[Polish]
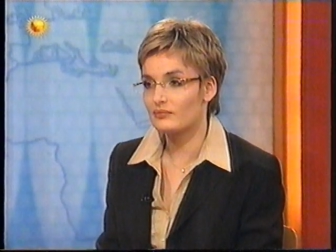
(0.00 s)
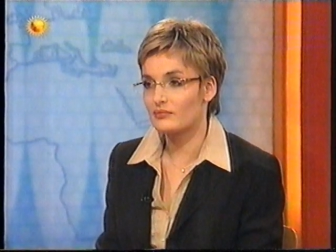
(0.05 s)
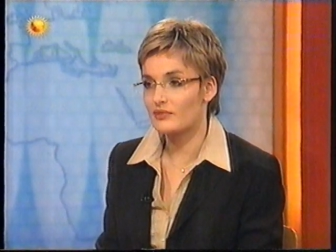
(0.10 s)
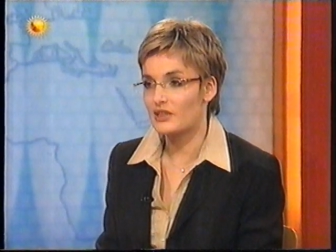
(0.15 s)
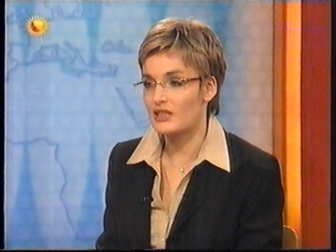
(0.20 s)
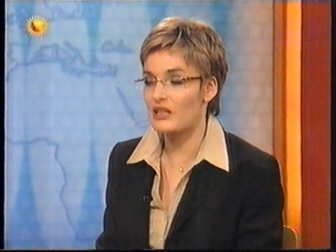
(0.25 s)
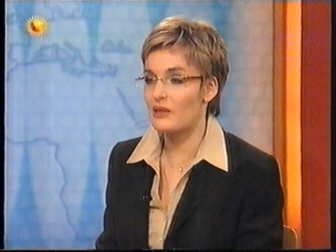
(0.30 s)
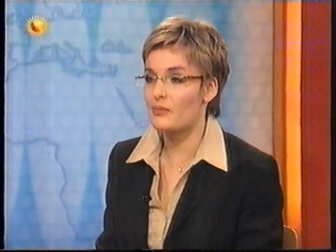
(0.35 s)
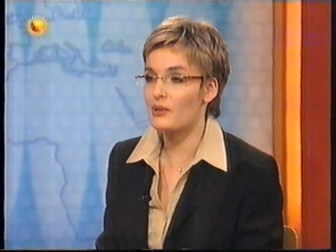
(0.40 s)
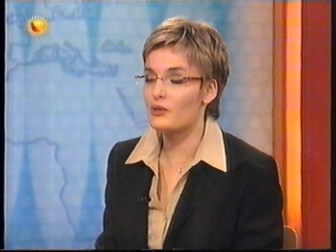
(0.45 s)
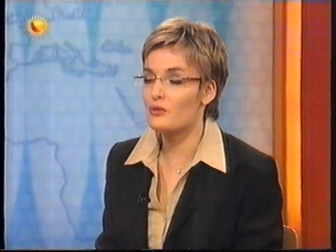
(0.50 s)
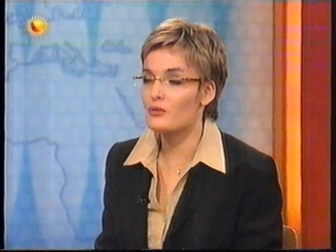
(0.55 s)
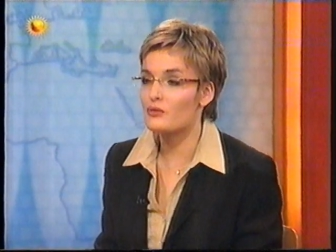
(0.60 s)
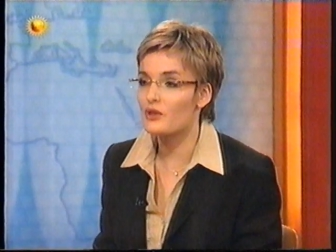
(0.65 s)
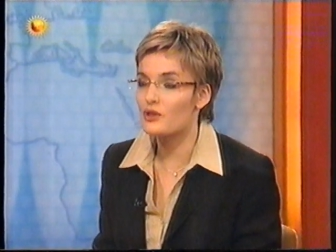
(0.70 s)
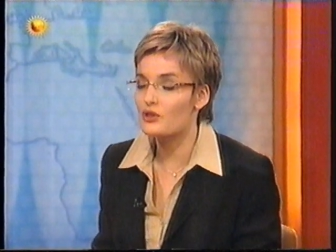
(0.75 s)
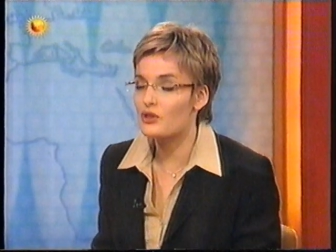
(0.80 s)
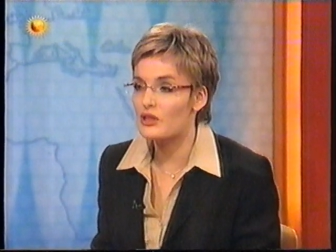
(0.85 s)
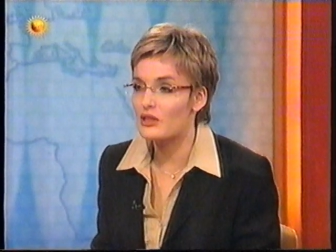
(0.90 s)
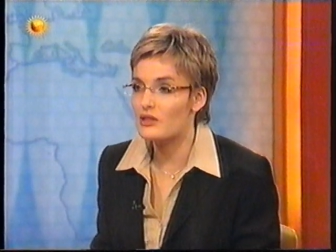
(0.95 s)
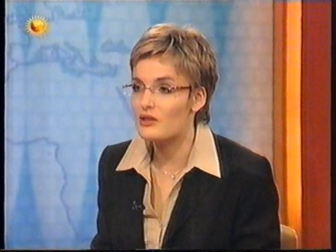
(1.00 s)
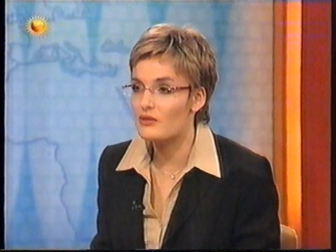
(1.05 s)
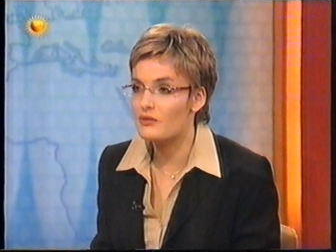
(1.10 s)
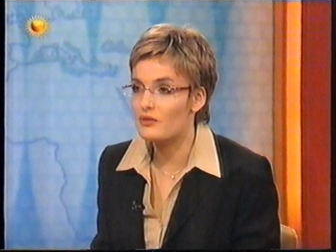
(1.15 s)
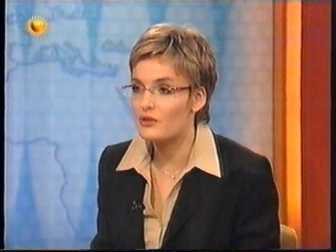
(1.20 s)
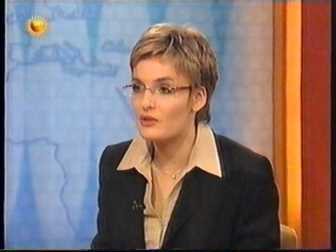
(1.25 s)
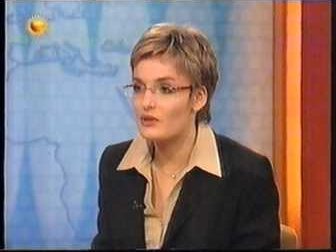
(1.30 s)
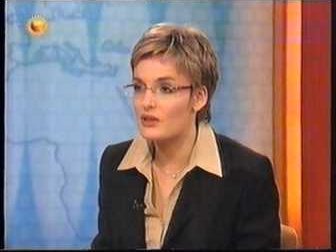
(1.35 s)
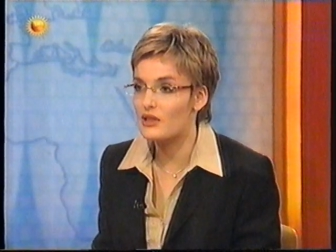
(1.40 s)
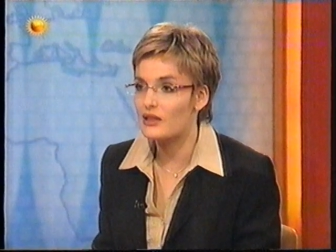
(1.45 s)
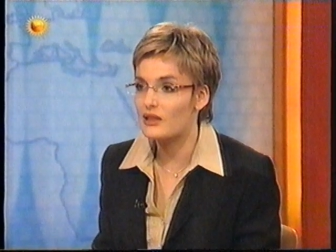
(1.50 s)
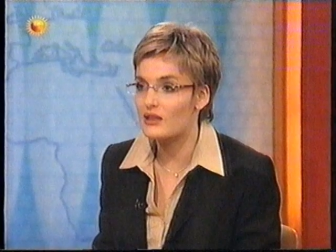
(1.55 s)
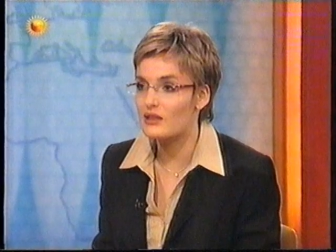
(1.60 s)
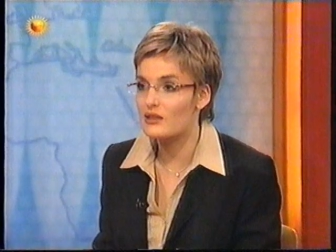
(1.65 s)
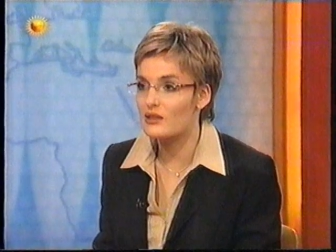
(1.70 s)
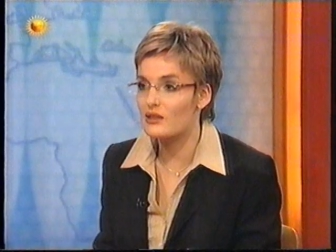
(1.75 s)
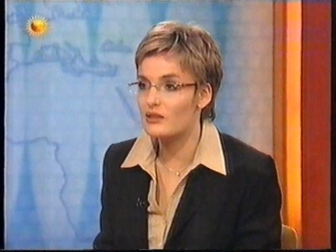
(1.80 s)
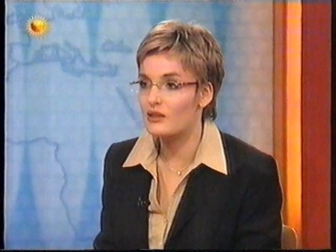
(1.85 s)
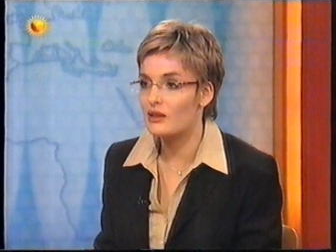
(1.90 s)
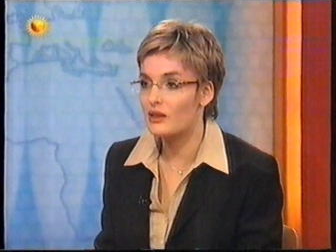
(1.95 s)
Zna pan również śledztwo z
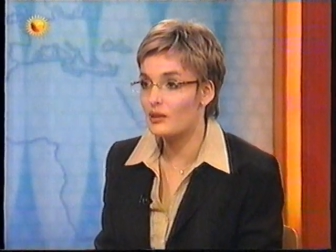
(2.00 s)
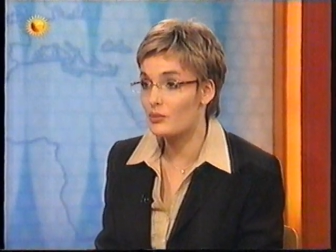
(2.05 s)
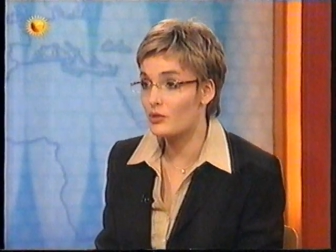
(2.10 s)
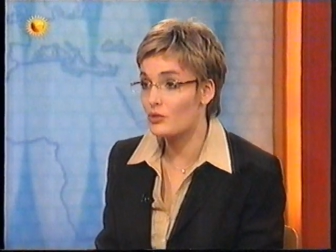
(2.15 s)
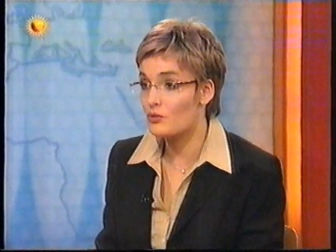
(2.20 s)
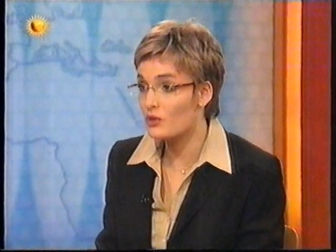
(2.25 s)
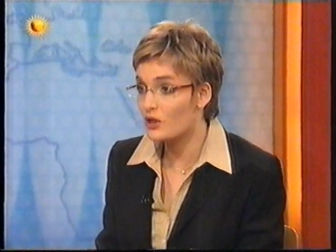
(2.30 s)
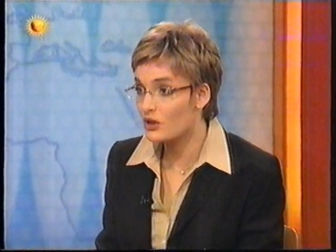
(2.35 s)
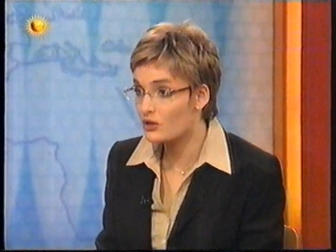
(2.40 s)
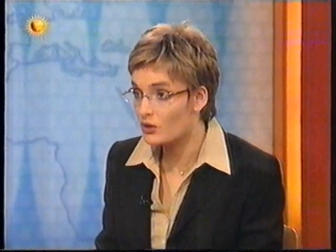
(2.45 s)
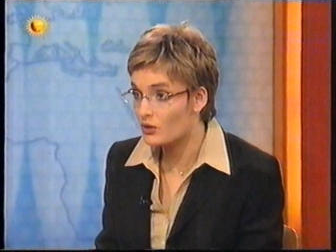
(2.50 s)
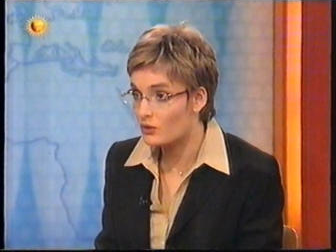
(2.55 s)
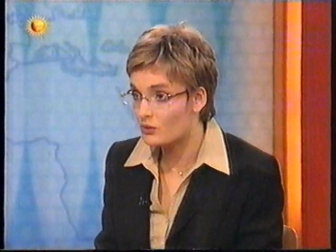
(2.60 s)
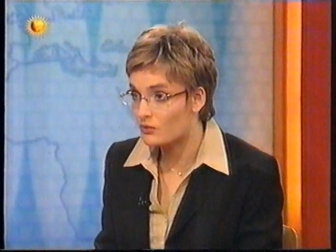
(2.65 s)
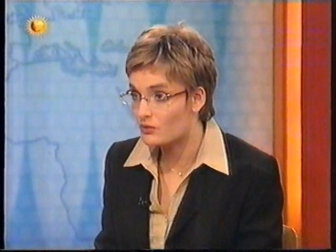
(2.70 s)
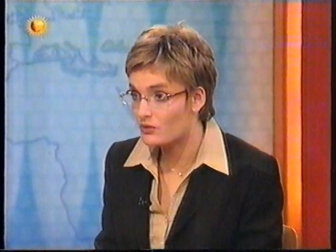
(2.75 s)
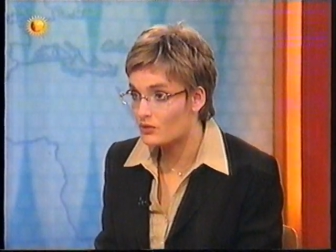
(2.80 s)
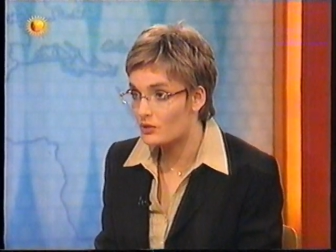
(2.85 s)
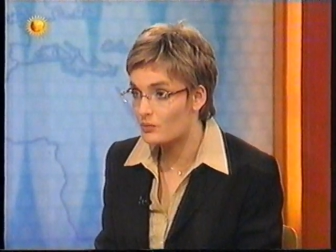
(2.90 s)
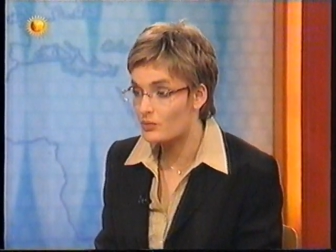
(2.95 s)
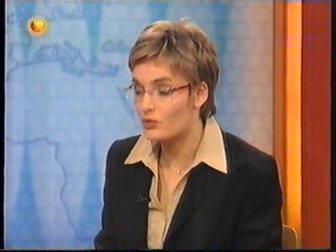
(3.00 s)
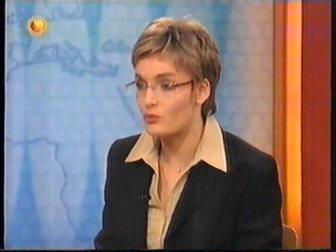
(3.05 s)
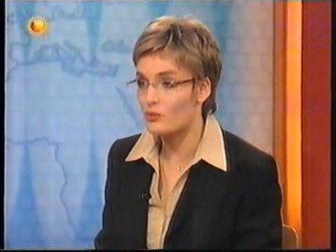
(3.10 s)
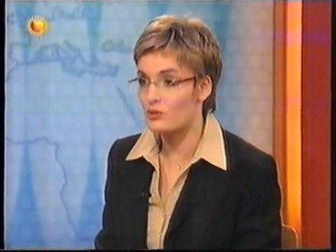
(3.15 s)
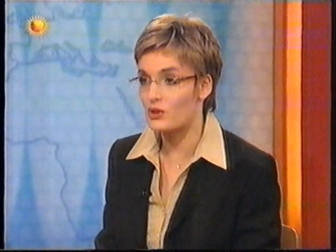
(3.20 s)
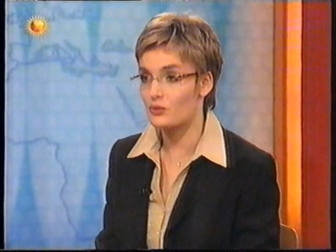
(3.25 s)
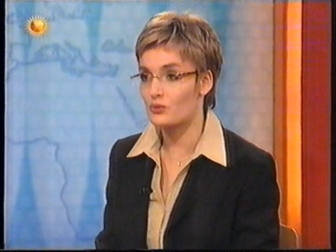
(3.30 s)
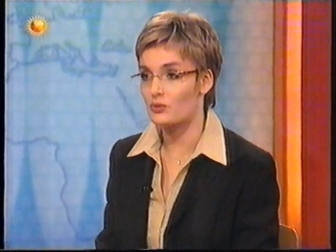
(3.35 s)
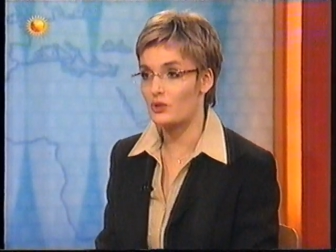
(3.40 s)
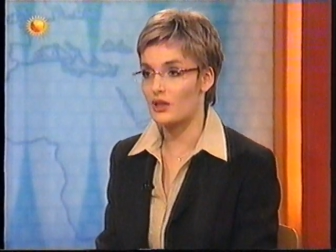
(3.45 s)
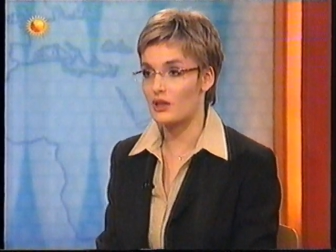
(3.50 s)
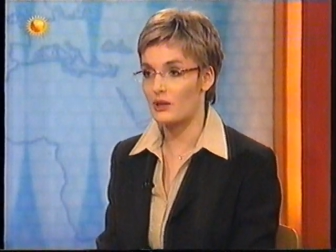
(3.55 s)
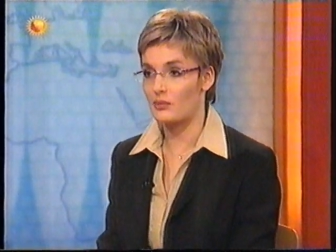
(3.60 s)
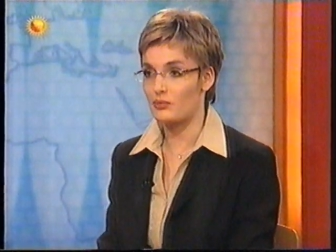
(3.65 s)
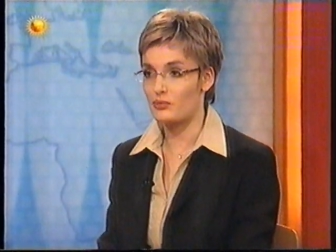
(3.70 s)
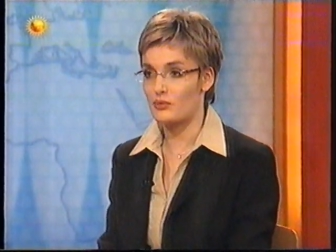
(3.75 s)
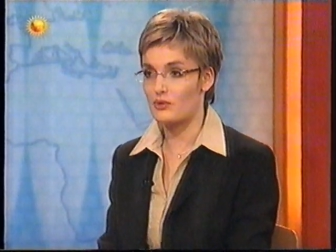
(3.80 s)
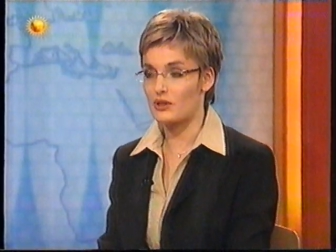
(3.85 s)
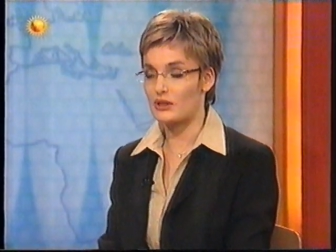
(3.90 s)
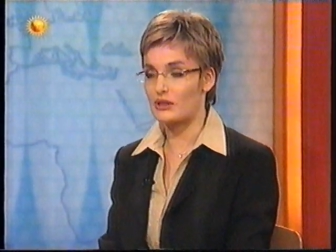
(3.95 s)
relacji prokuratorów, czyli prokuratura
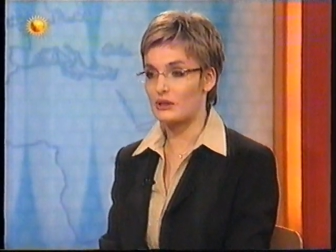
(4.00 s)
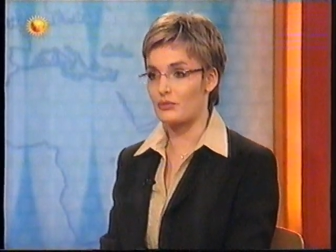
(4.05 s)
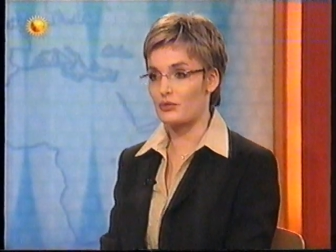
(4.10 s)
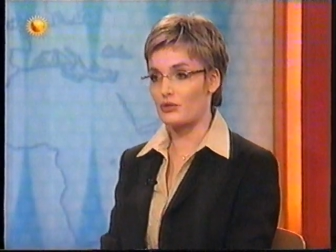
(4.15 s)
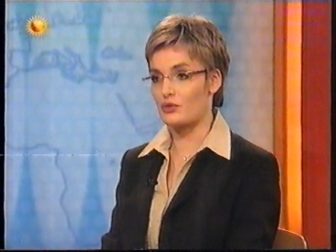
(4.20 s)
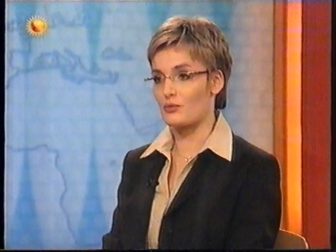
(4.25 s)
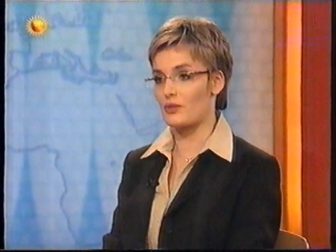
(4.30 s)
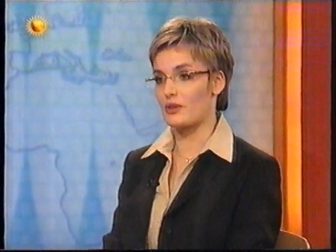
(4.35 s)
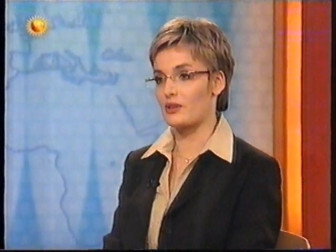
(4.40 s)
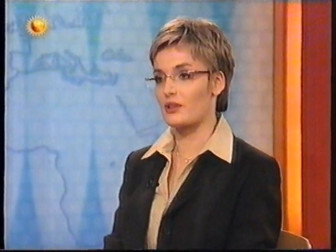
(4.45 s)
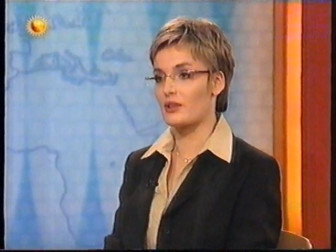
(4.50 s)
Kapusty na przykład.